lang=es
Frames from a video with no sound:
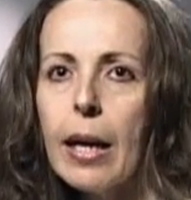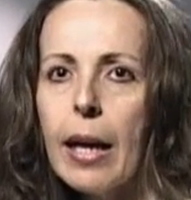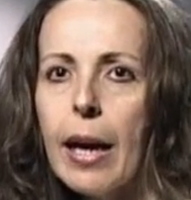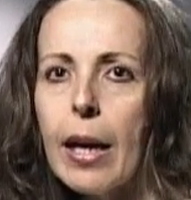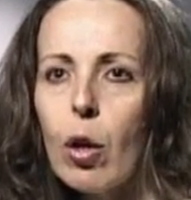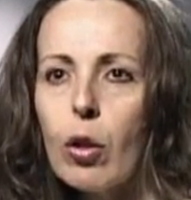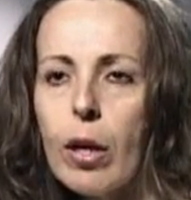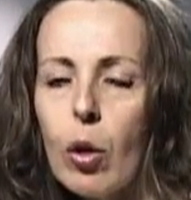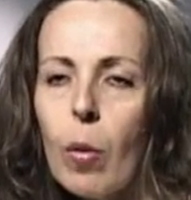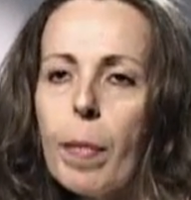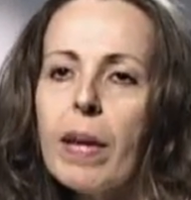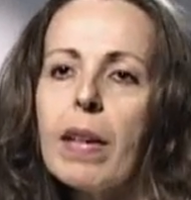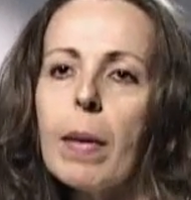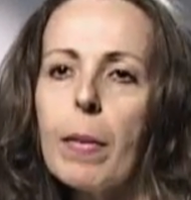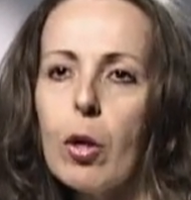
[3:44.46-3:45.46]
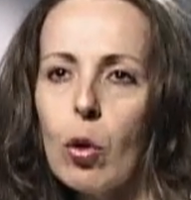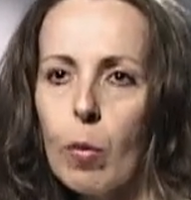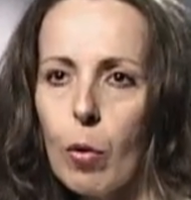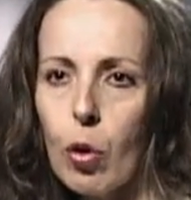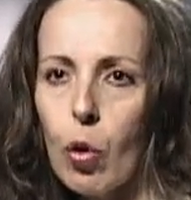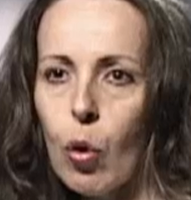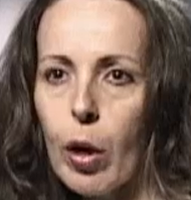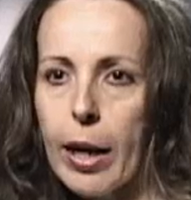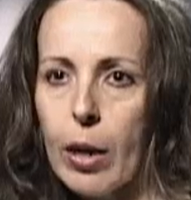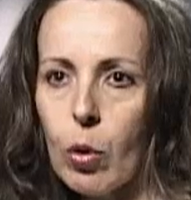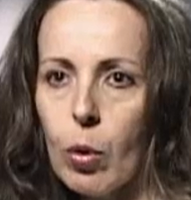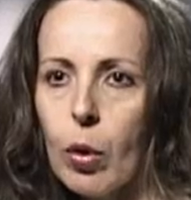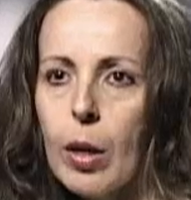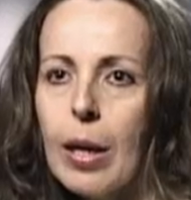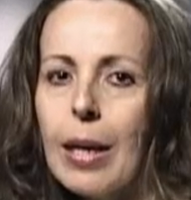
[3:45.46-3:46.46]
ellos tienen un pensamiento muy
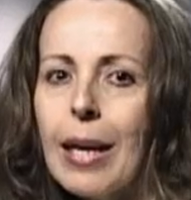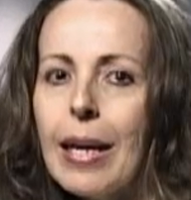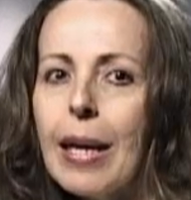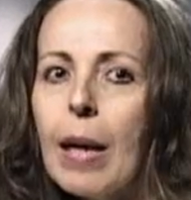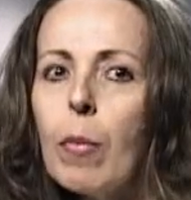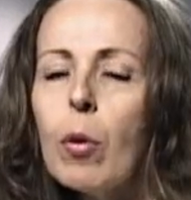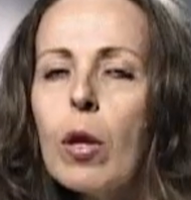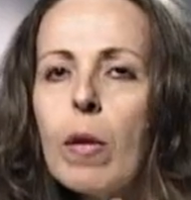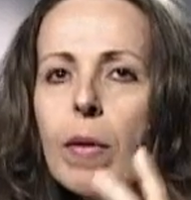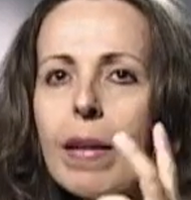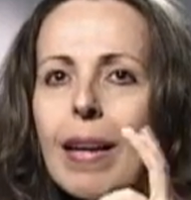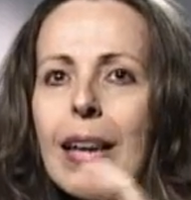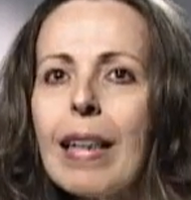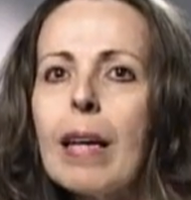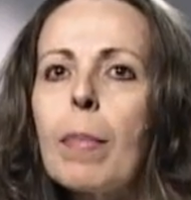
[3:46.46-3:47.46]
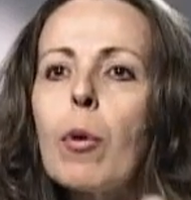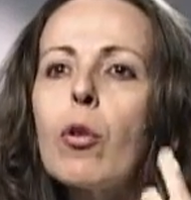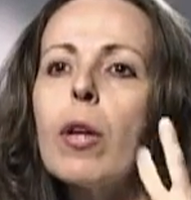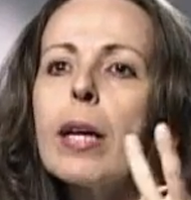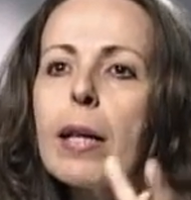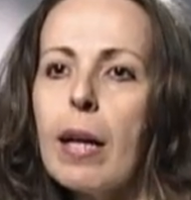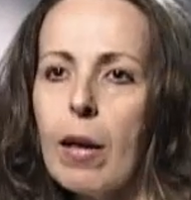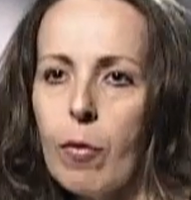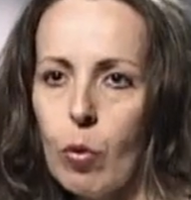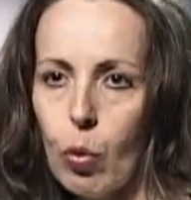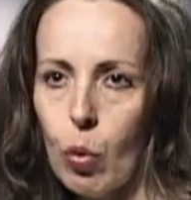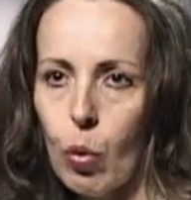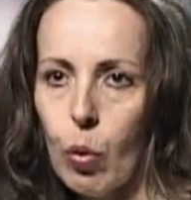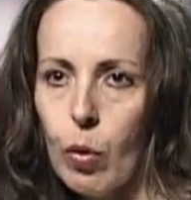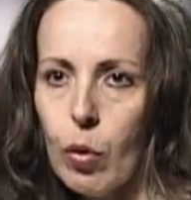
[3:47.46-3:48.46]
concreto y es muy difícil que se proyecten a
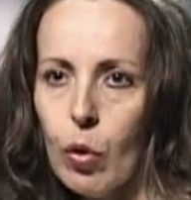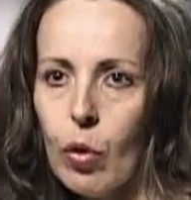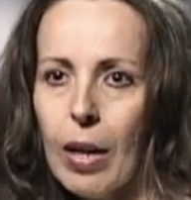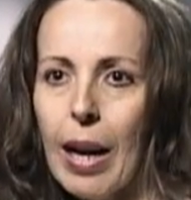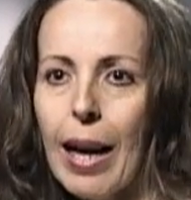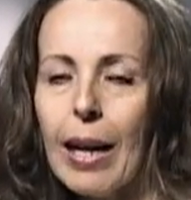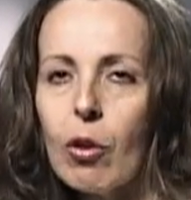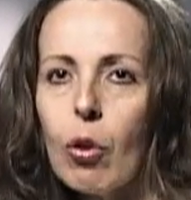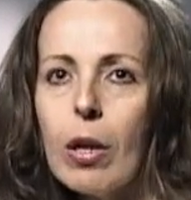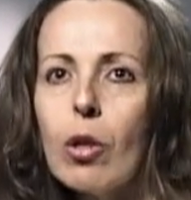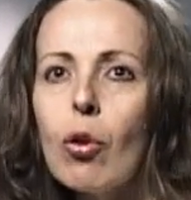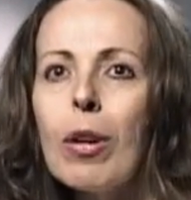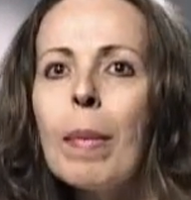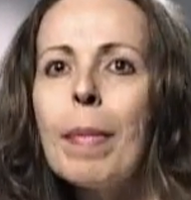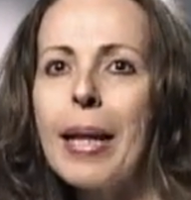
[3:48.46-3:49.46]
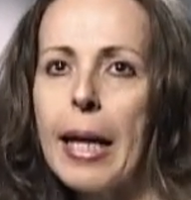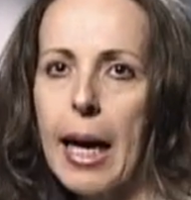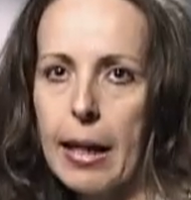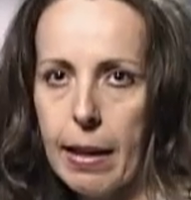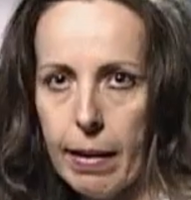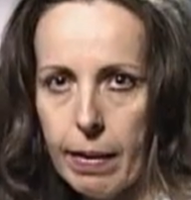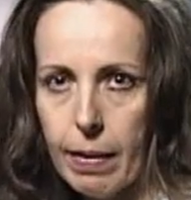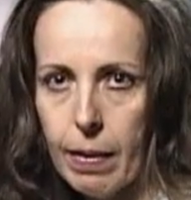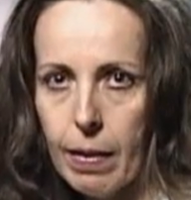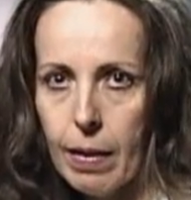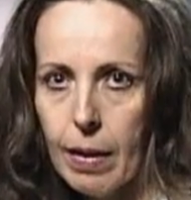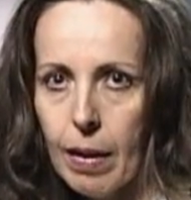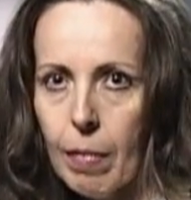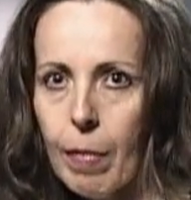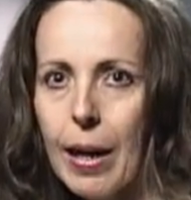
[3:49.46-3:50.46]
futuro. Entonces las acciones son inmediatas,
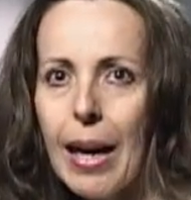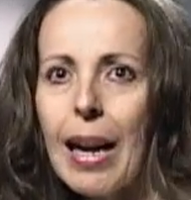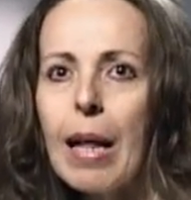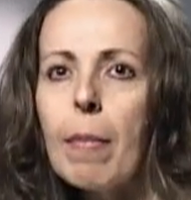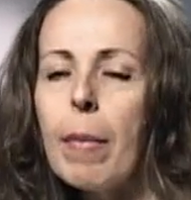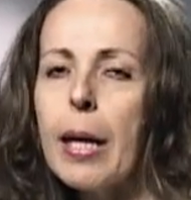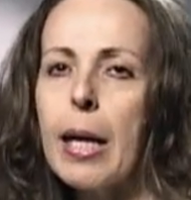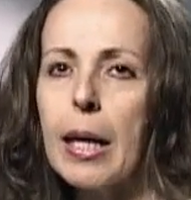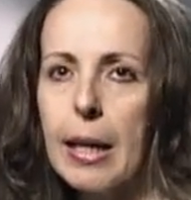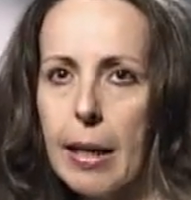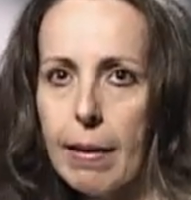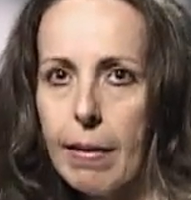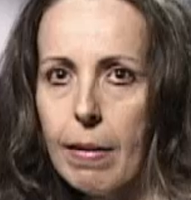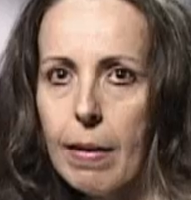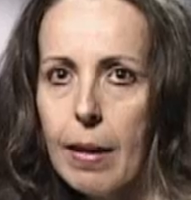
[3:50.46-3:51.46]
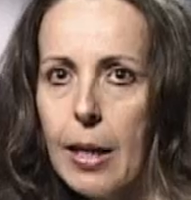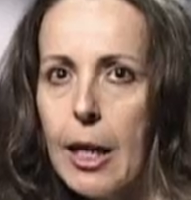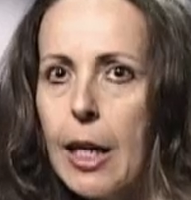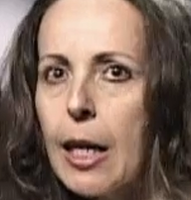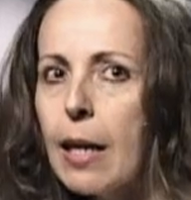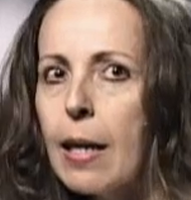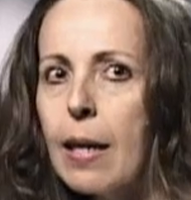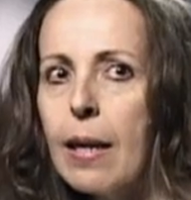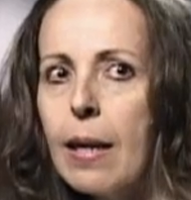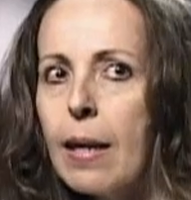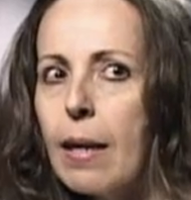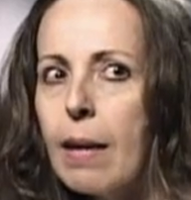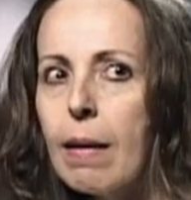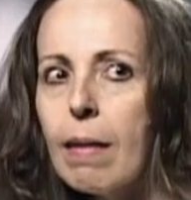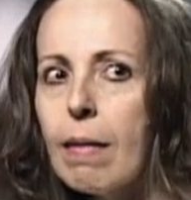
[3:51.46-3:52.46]
van a la inmediatez.
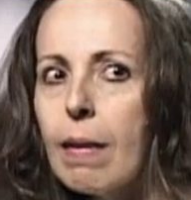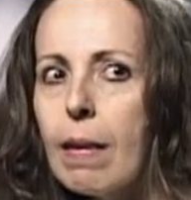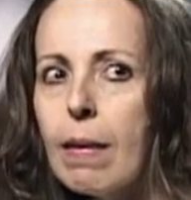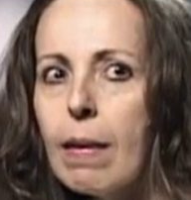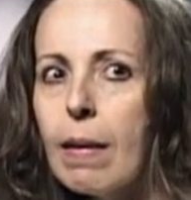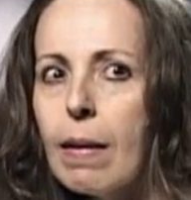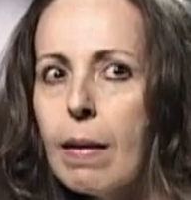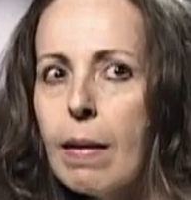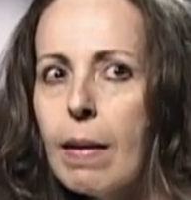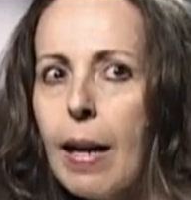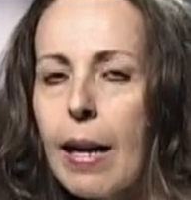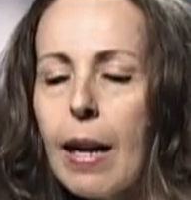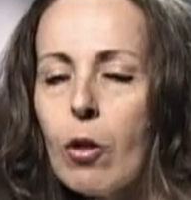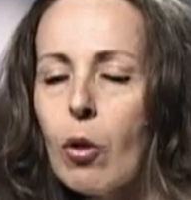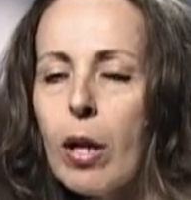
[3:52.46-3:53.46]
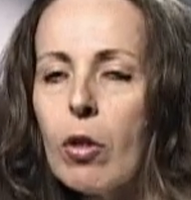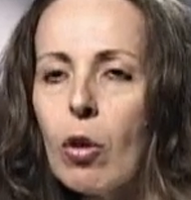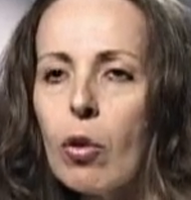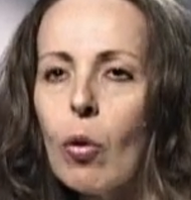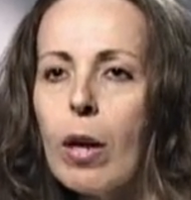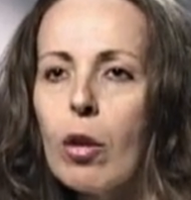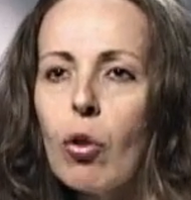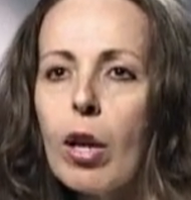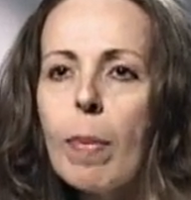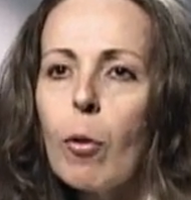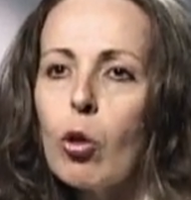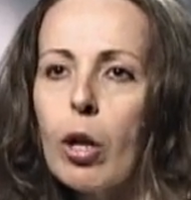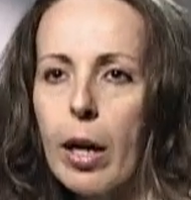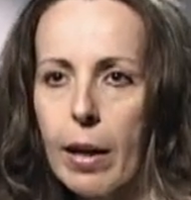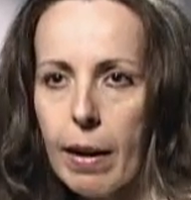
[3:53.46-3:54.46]
Mm, las relaciones sexuales son
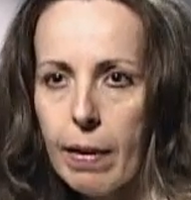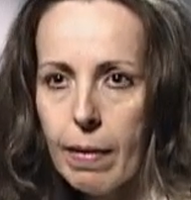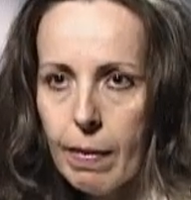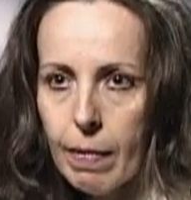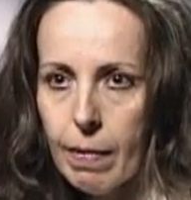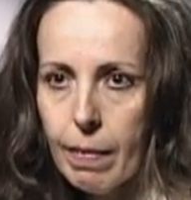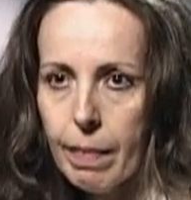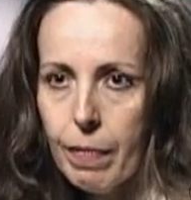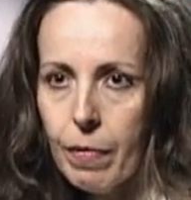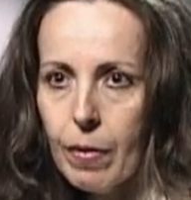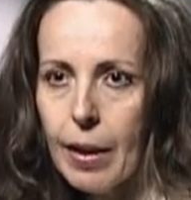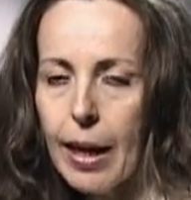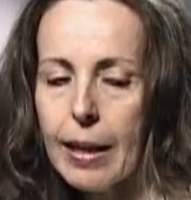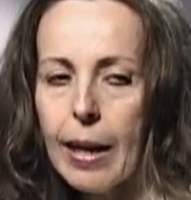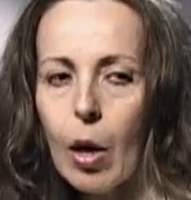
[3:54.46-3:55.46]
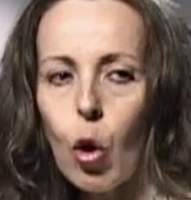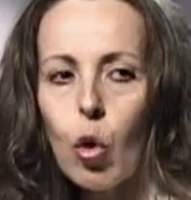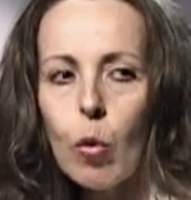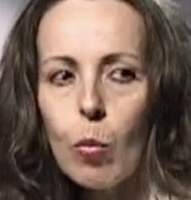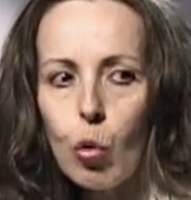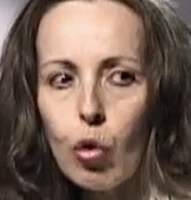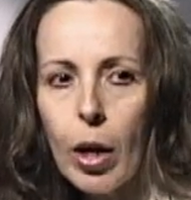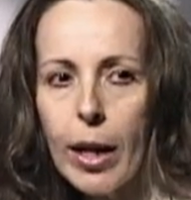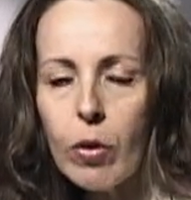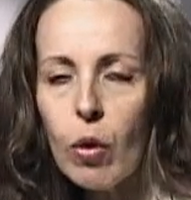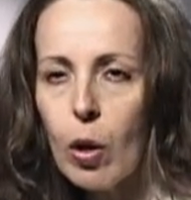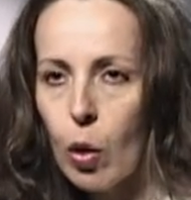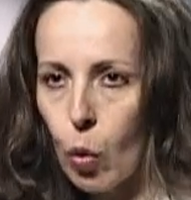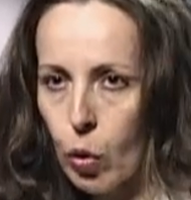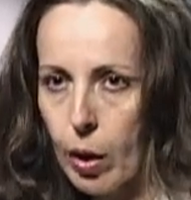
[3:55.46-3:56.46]
espontáneas. O sea, están con un
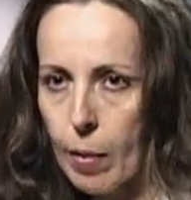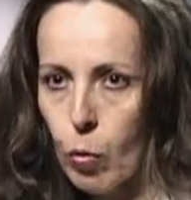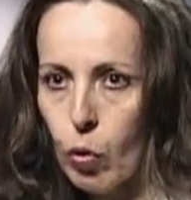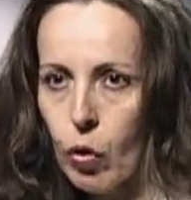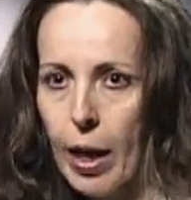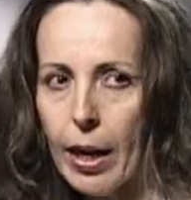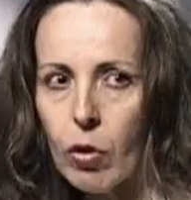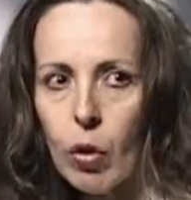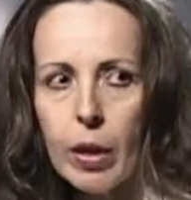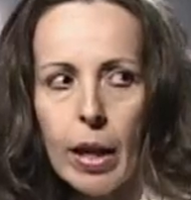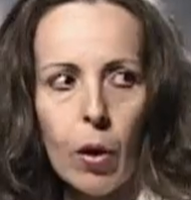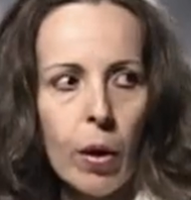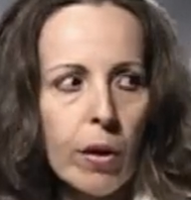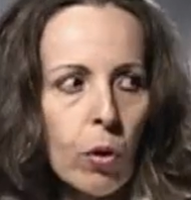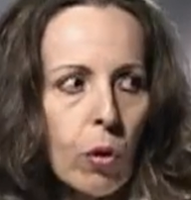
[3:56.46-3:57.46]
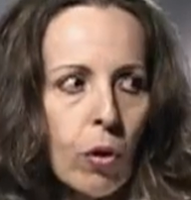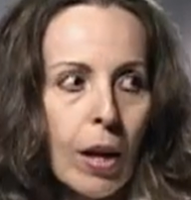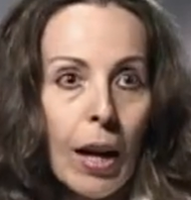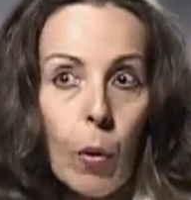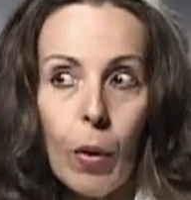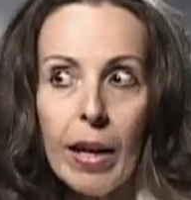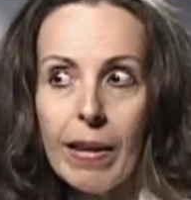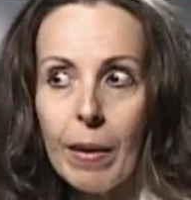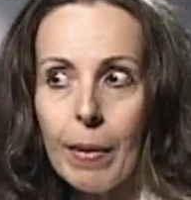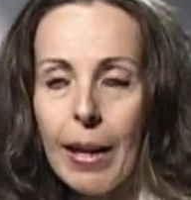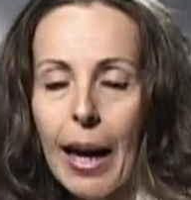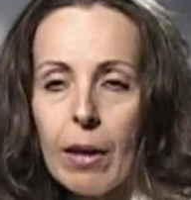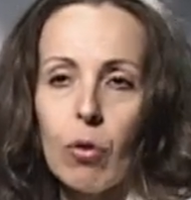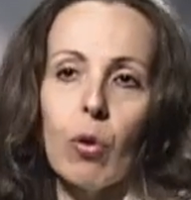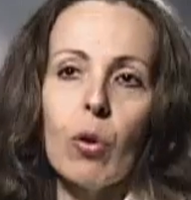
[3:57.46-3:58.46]
muchacho, le gusta el muchacho, están en una situación en la cual se
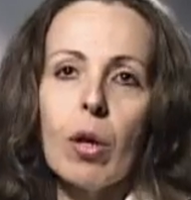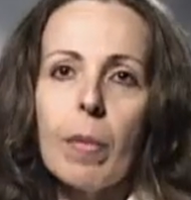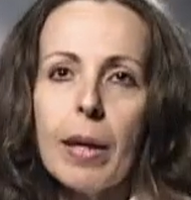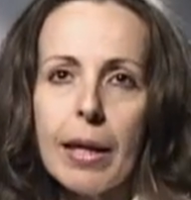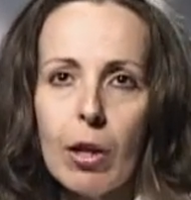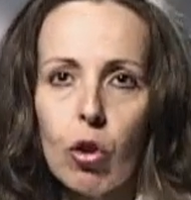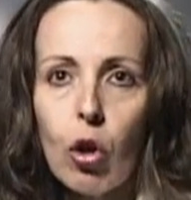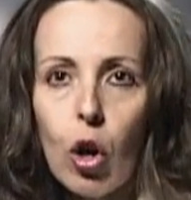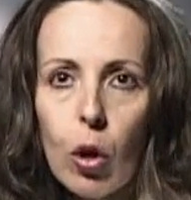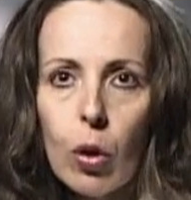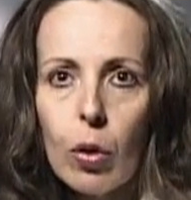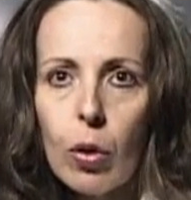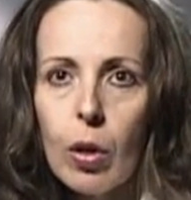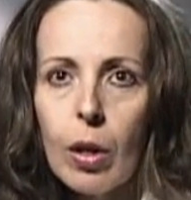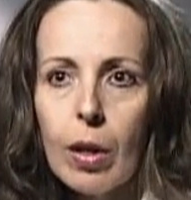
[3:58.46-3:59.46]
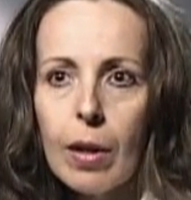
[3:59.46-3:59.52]
ven absolutamente solos,